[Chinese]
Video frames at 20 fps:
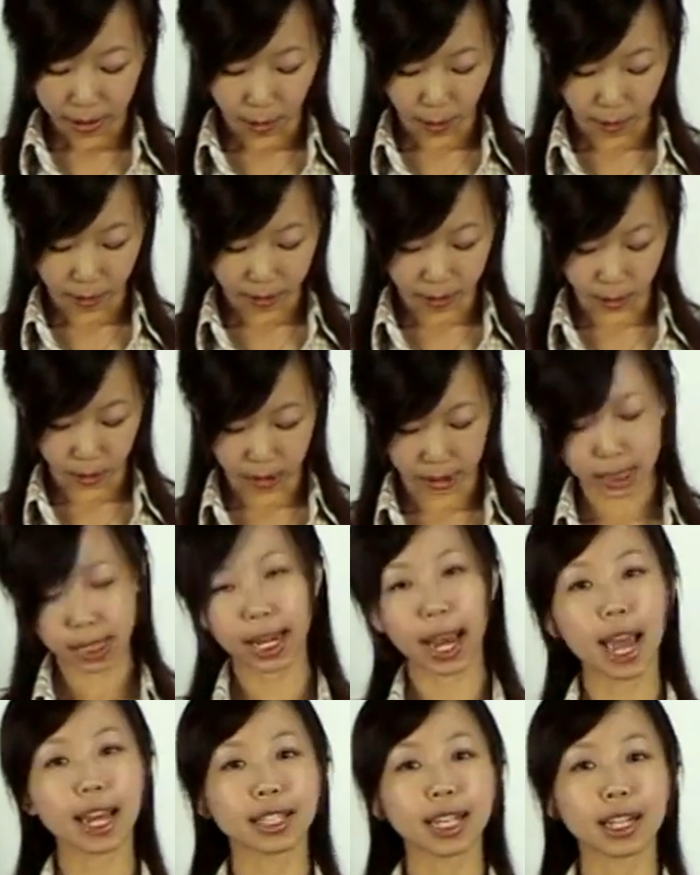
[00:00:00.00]
我们仔
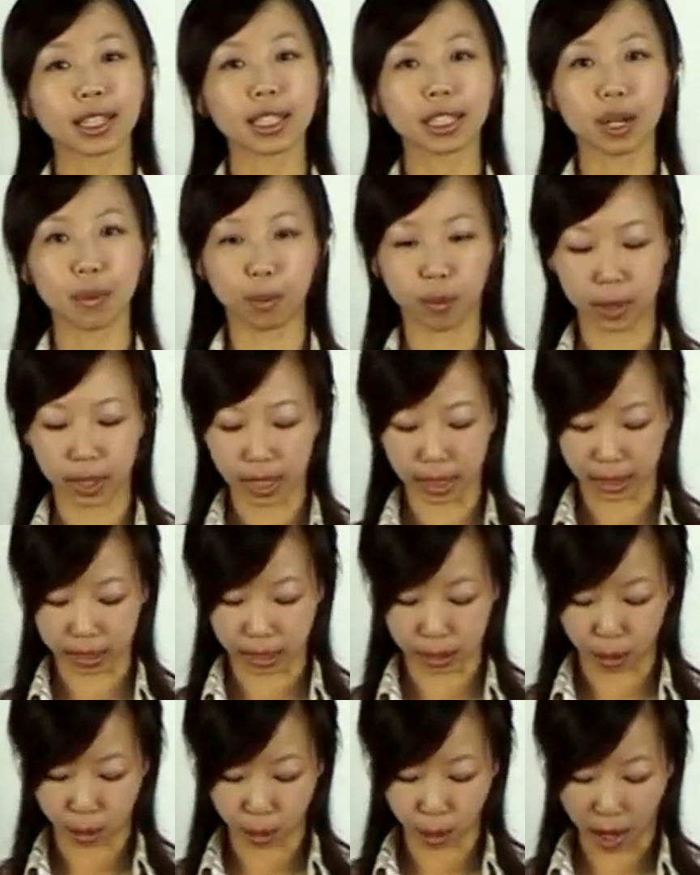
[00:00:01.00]
细看一下这个母音的
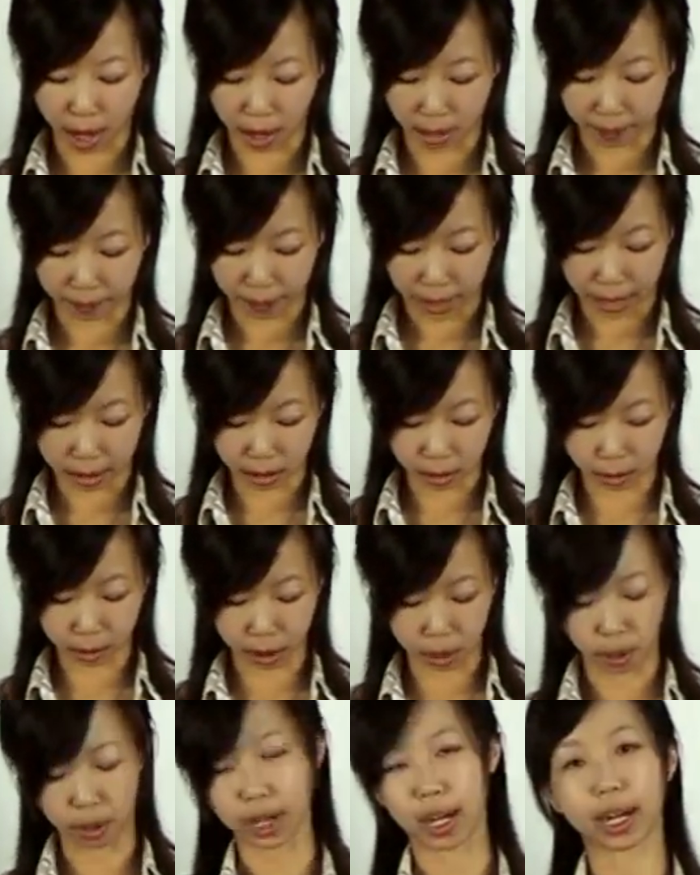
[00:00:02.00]
形状，它是不
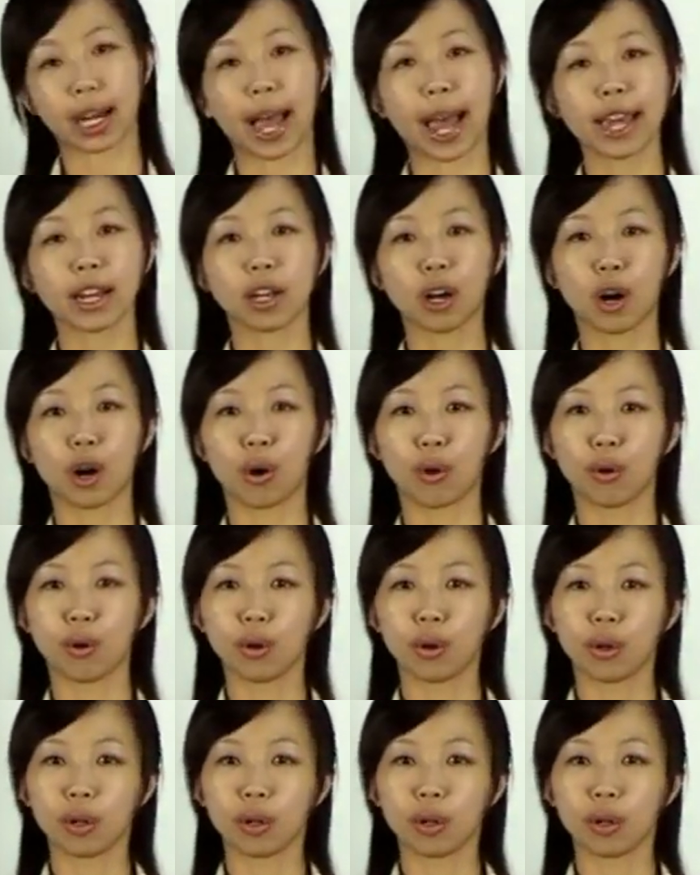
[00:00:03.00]
是有一个开口，